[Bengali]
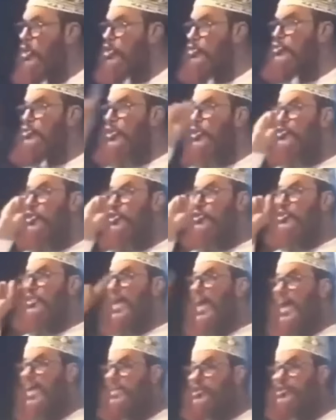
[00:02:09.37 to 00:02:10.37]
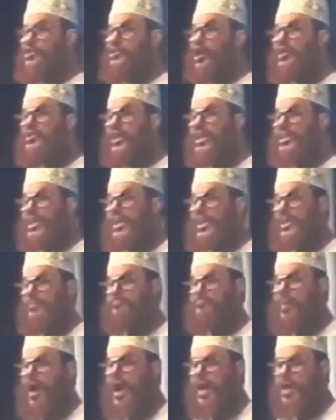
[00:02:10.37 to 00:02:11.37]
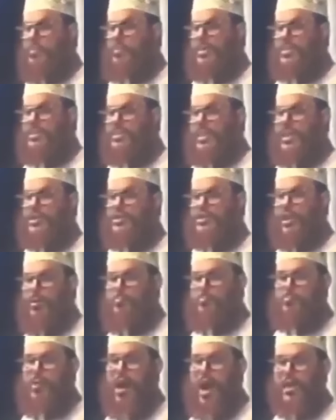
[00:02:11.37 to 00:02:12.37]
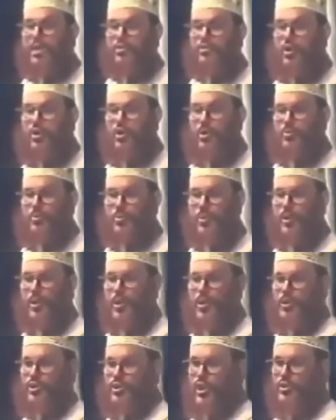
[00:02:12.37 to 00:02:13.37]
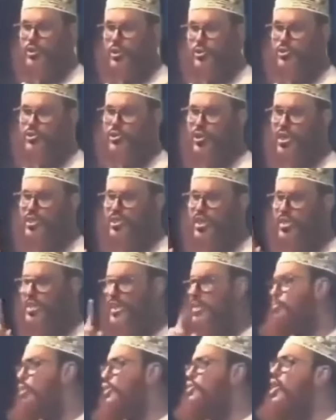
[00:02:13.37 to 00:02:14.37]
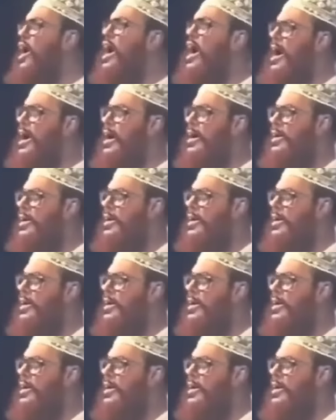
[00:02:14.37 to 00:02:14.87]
অন্তত তিন শতাধিক পার্লামেন্টের সম্মানিত সদস্যরা সেদিন বসা